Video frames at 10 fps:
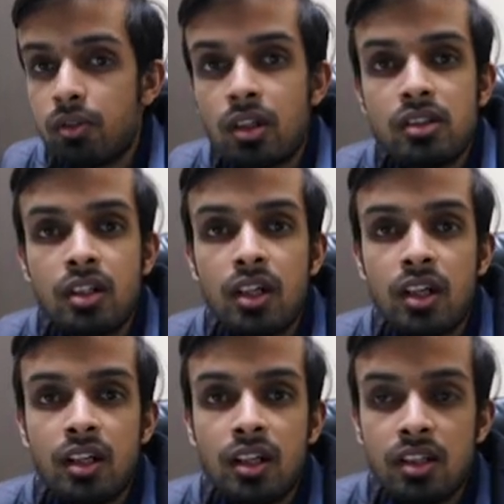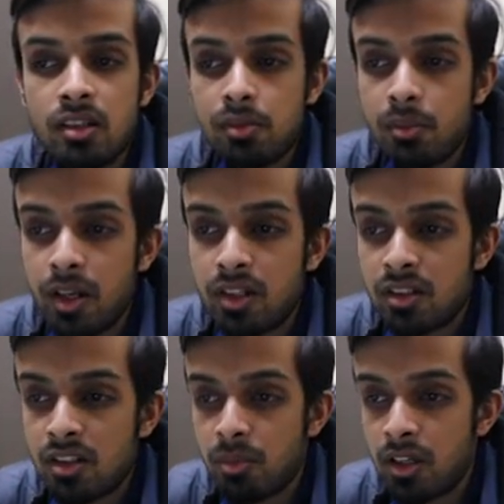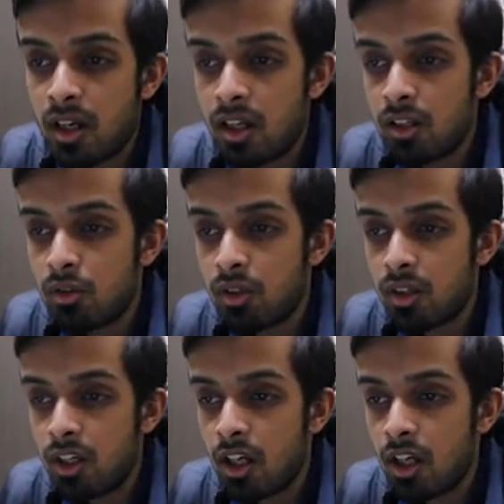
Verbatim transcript: लिस्टिंग करने के लिए सबसे पहली चीज़ हमें क्या करनी होगी